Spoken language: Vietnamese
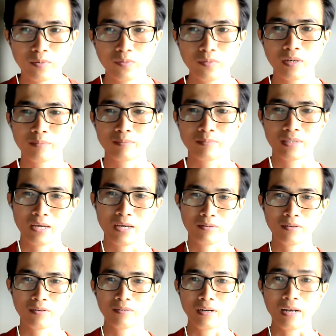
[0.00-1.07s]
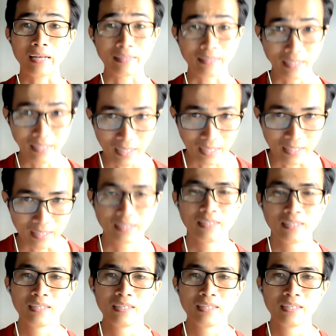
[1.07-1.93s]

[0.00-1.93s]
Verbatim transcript: muốn làm sao nó làm tính hơn